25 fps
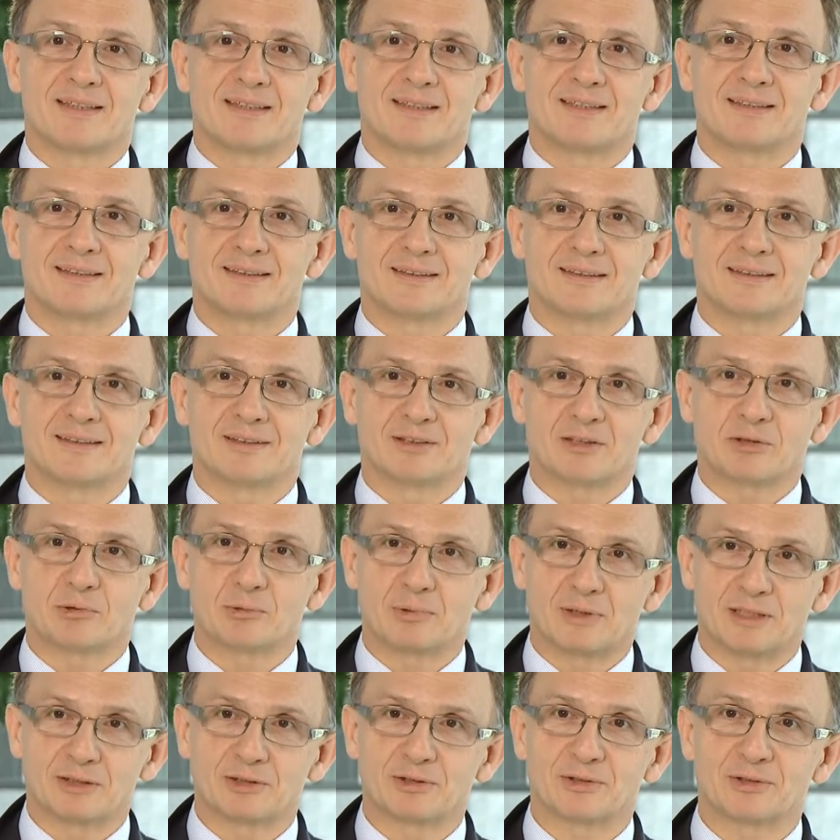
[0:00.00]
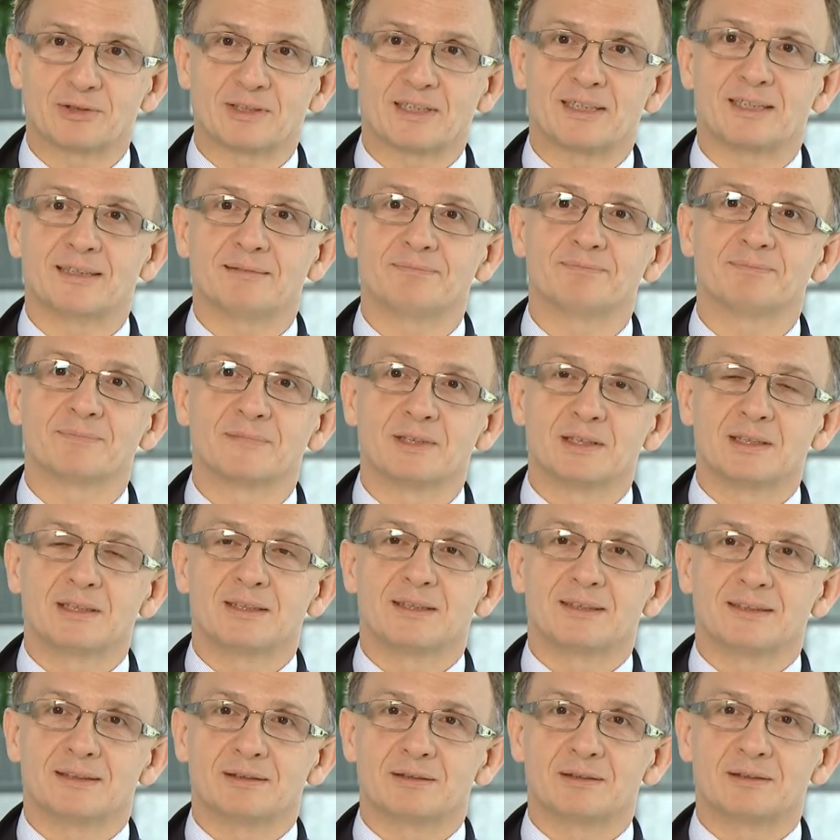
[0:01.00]
e, regulatora
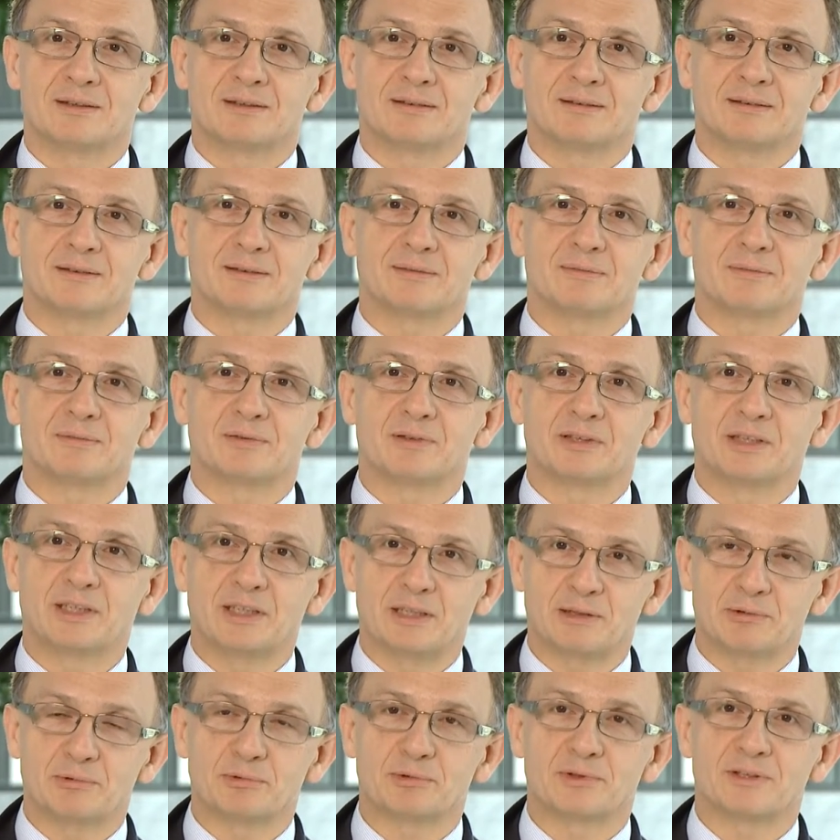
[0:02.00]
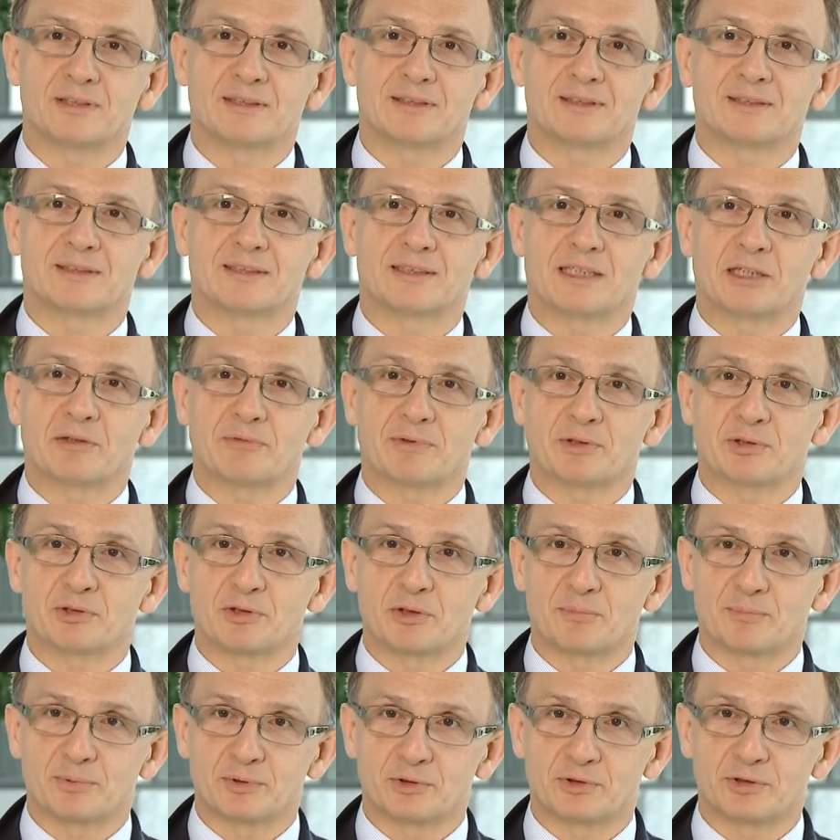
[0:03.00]
e, giełdy, Krajowego
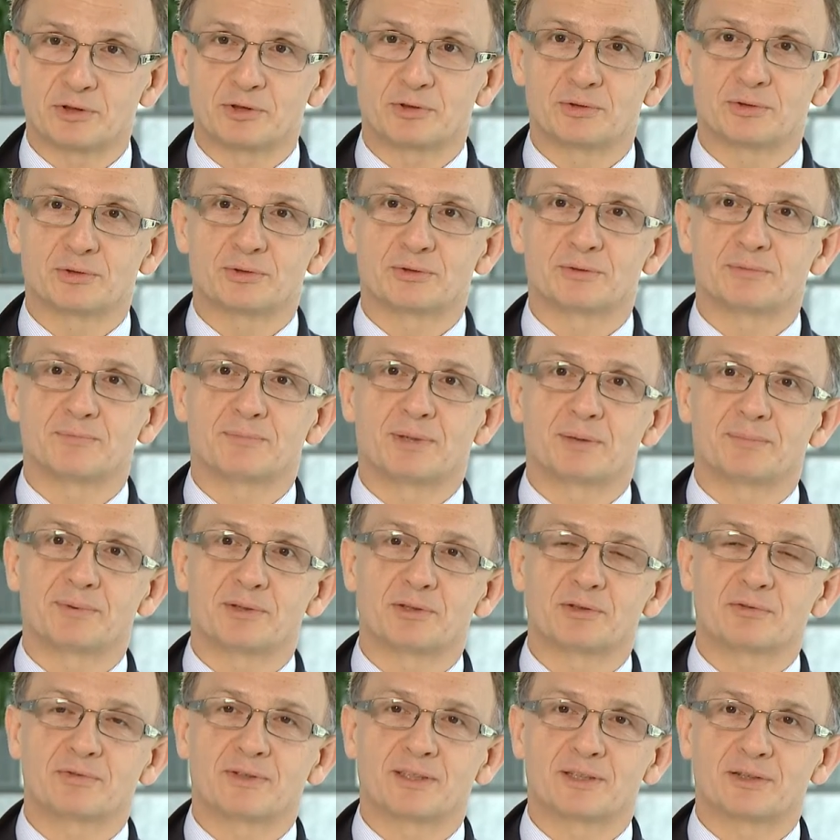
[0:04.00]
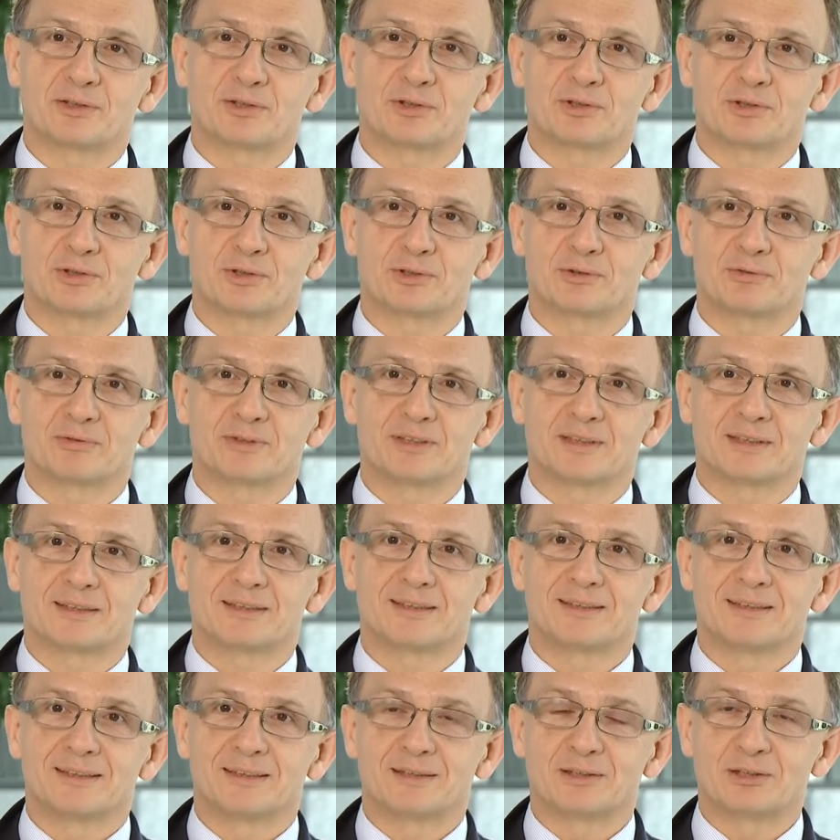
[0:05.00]
Depozytu Papierów
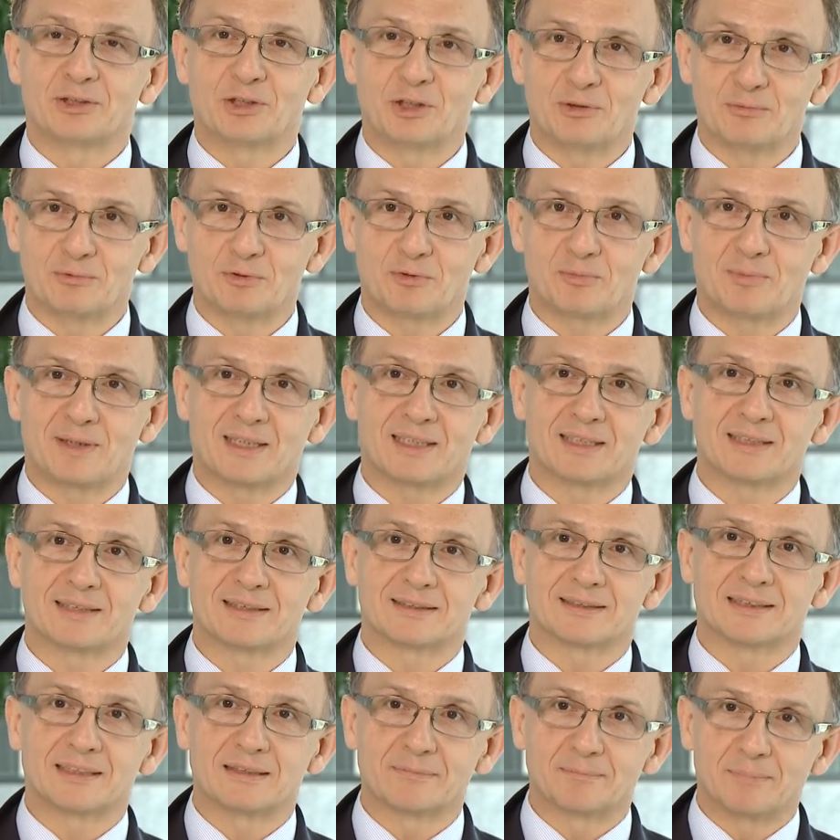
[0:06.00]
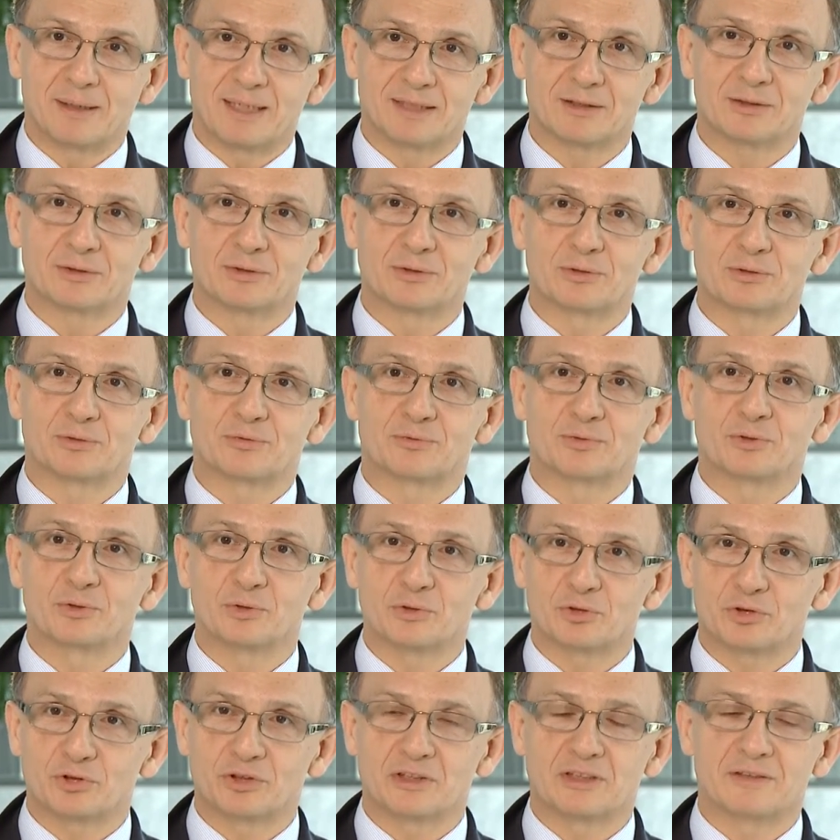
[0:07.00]
Wartościowych, domów maklerskich, banków,
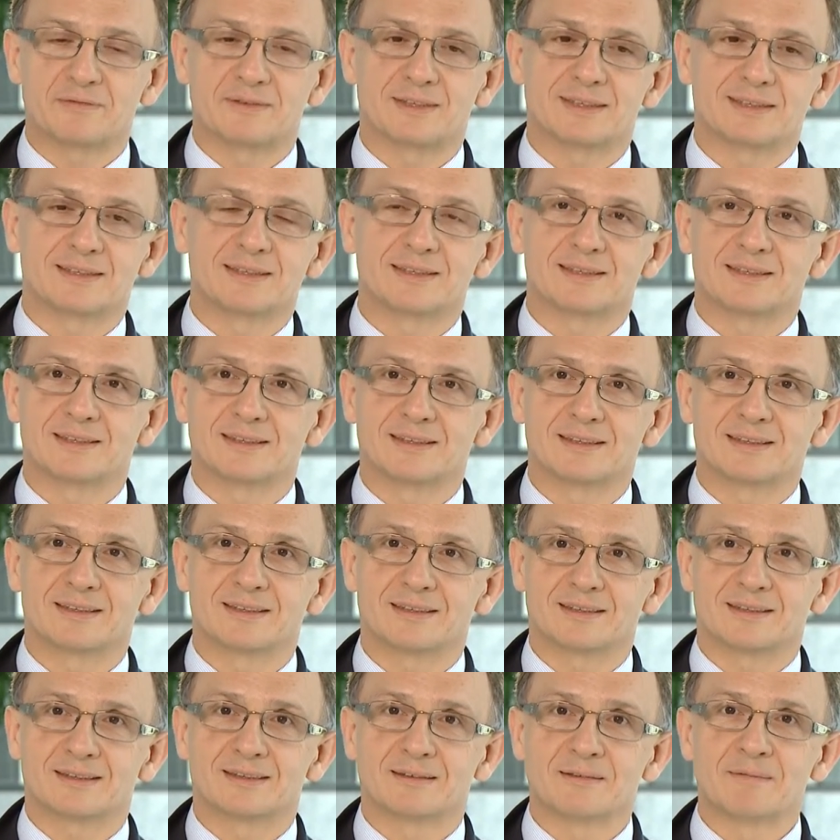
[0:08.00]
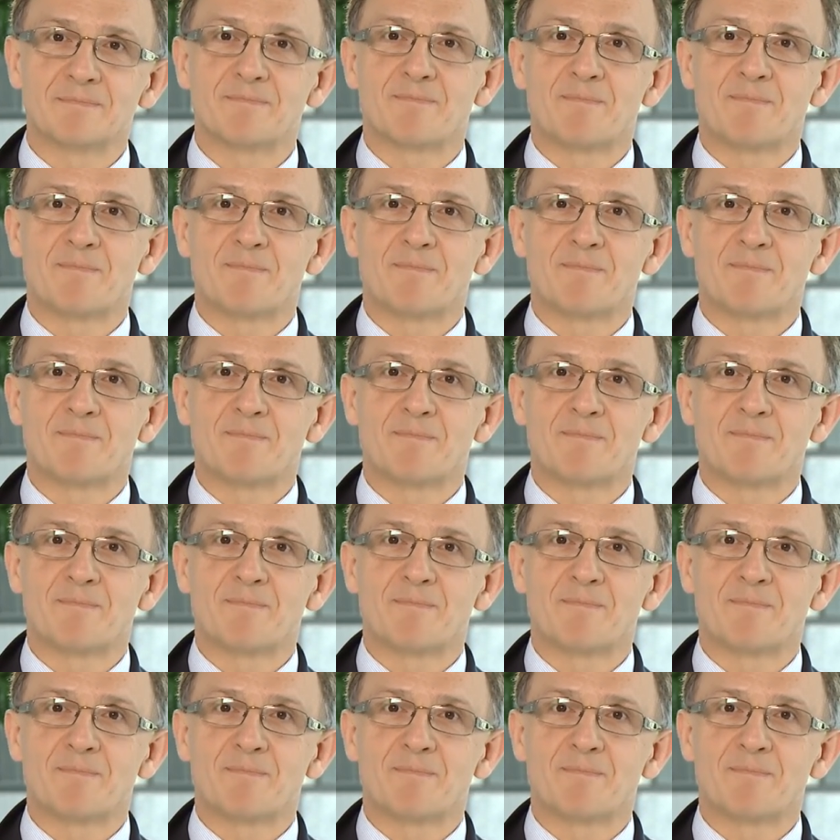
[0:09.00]
funduszy inwestycyjnych